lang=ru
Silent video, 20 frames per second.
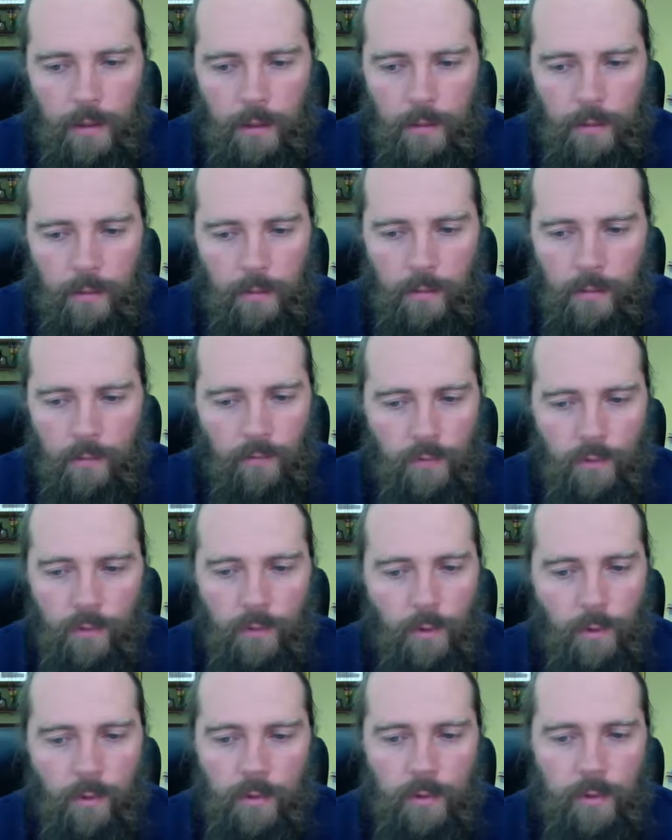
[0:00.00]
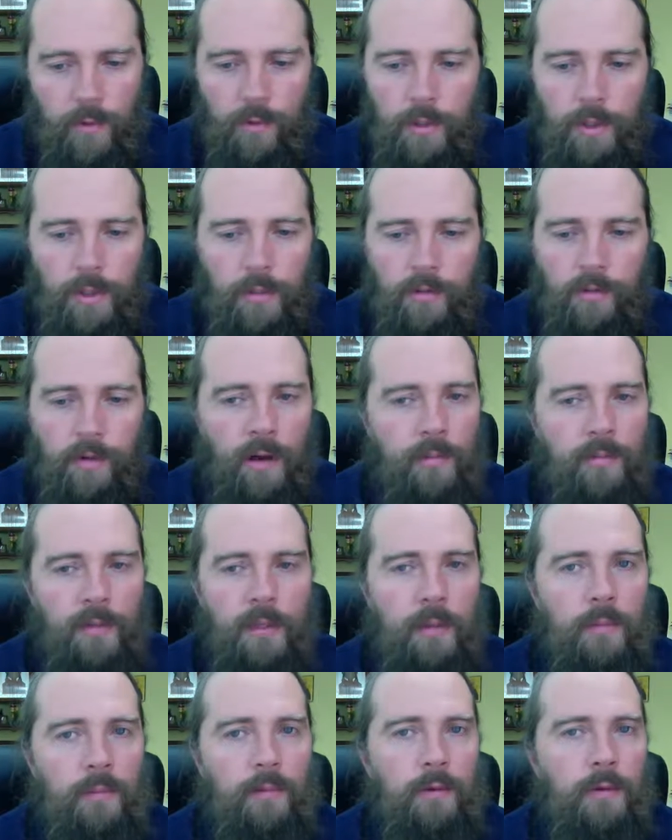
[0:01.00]
Но в любом случае вам
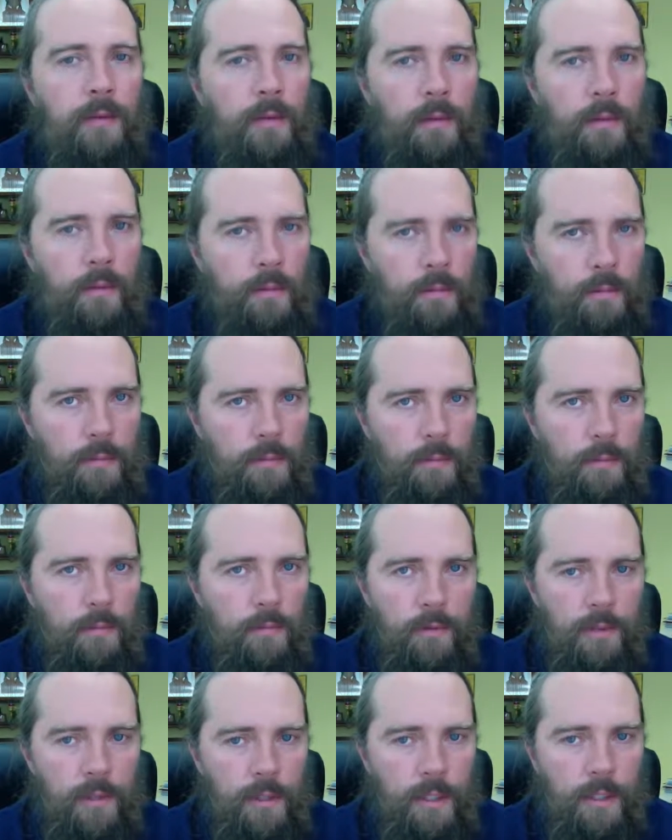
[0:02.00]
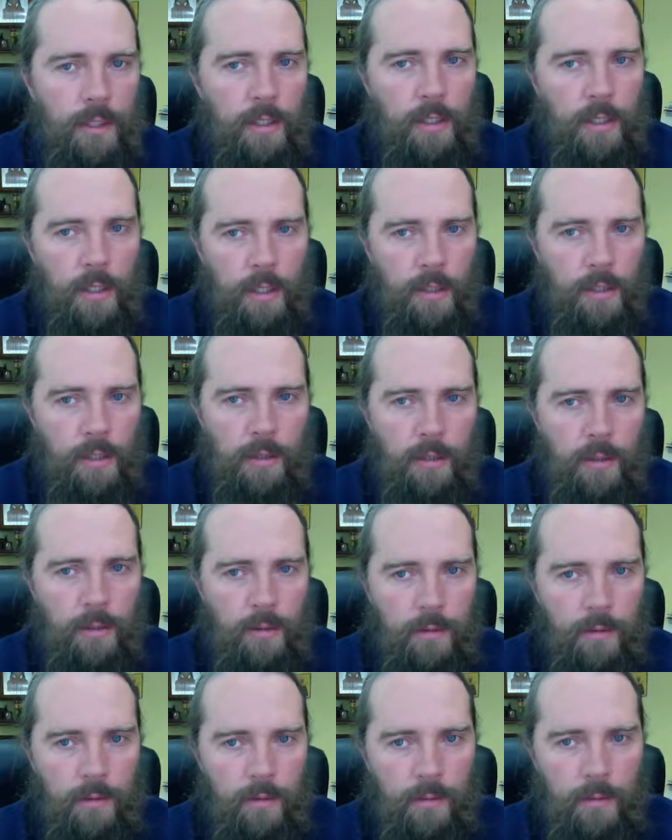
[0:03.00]
самой нужно решать
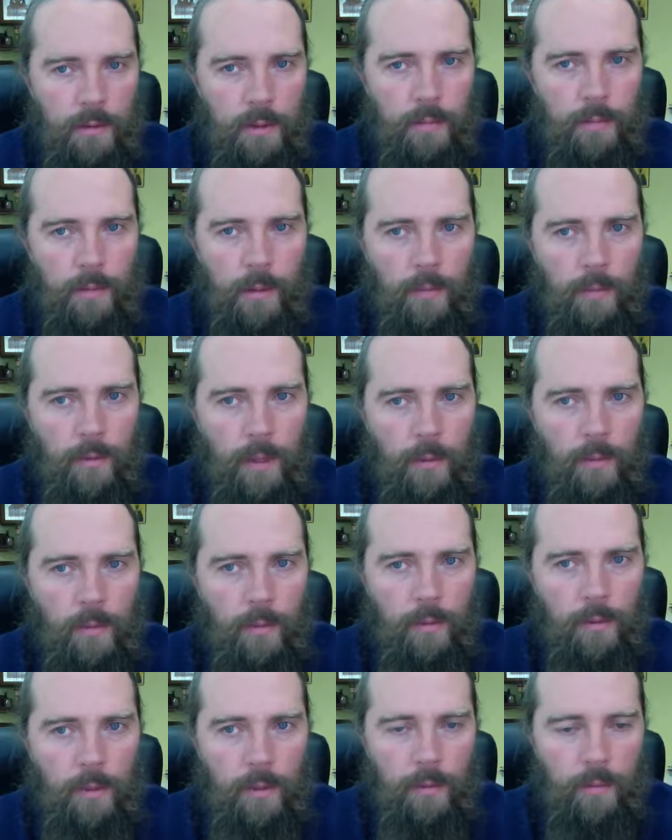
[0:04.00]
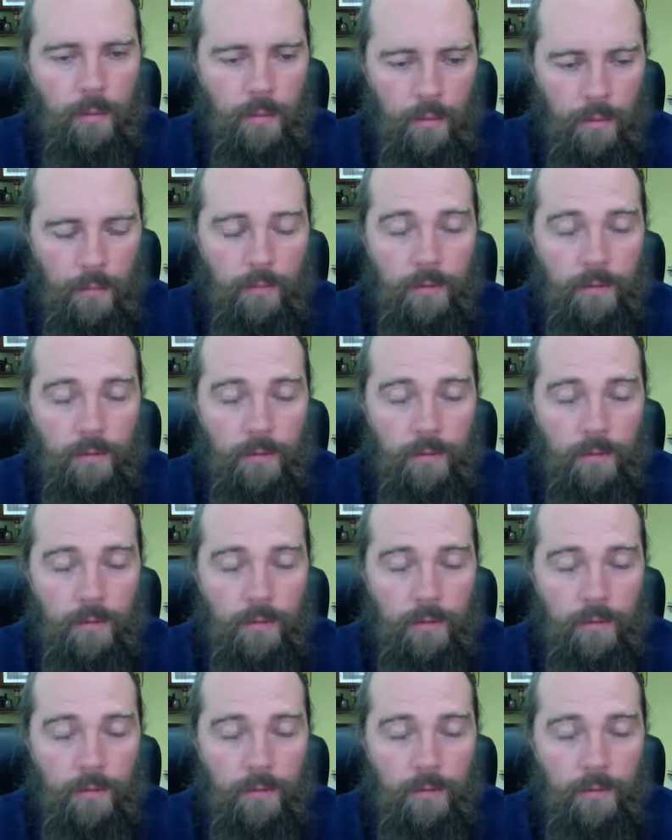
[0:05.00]
эти все проблемы, потому,